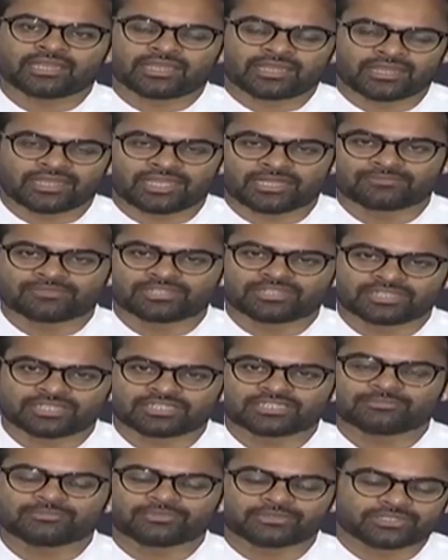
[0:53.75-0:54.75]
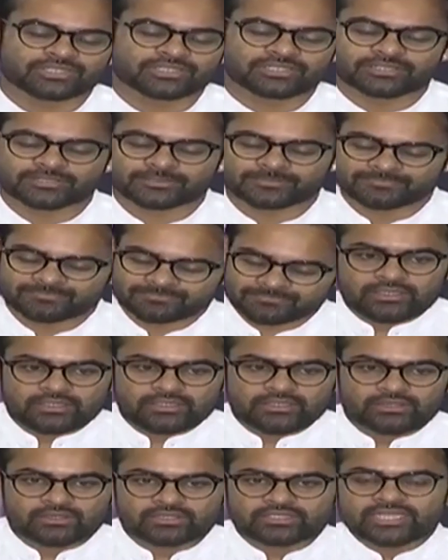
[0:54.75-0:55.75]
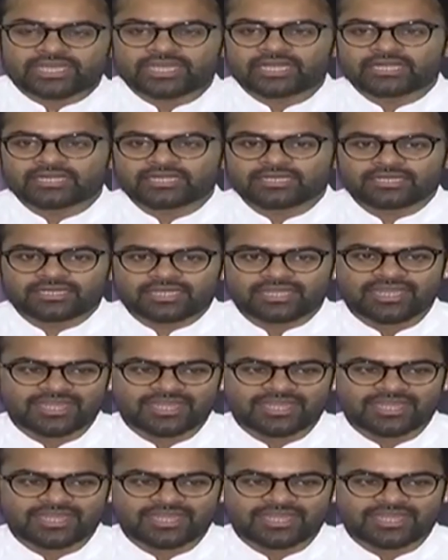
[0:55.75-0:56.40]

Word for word: ఎలా హెల్ప్ చేస్తారని చెప్పి ఉంటుందండి కొత్త క్యారెక్టర్ అంటే